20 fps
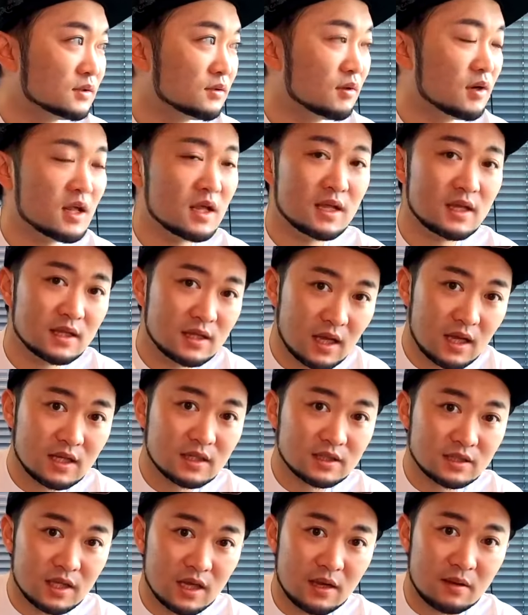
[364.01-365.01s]
それに
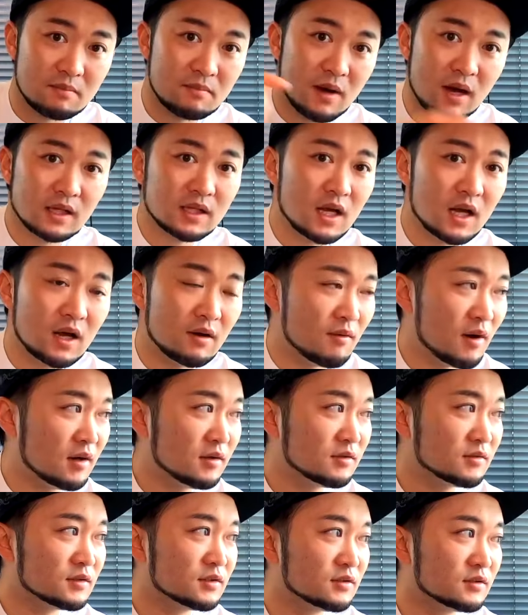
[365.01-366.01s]
対して、マナー
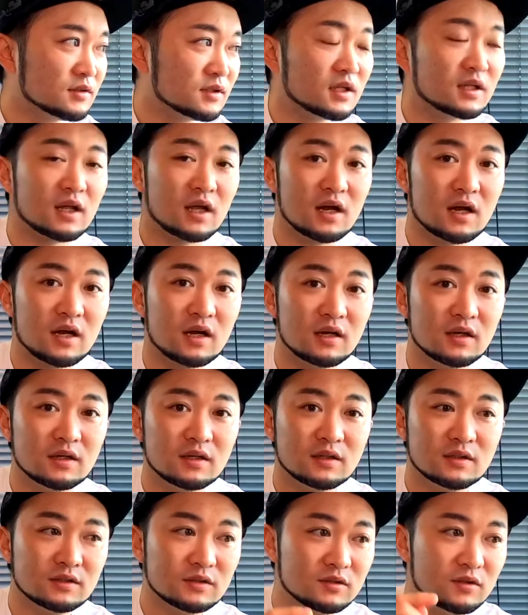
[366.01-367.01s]
悪く言ってたら、
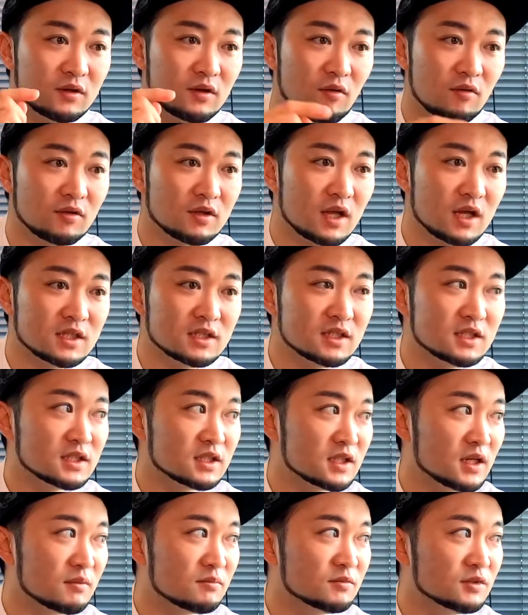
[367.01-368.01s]
それ同じ
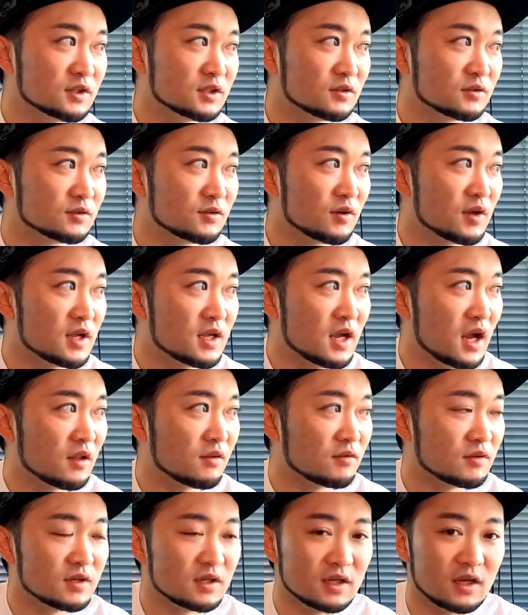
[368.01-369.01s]
人間、むしろそれ以
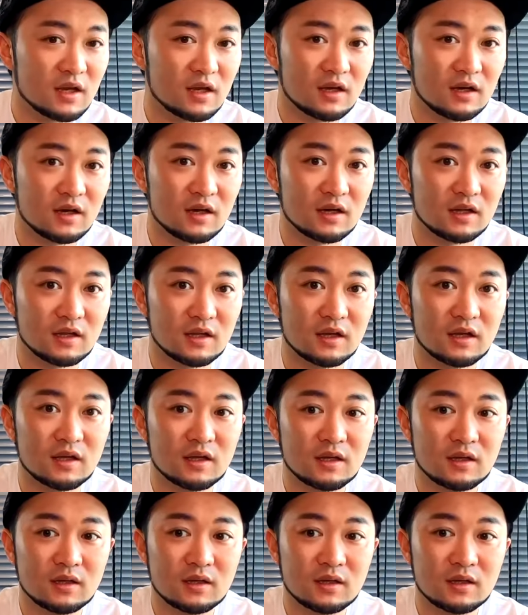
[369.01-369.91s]
下の人間やからね。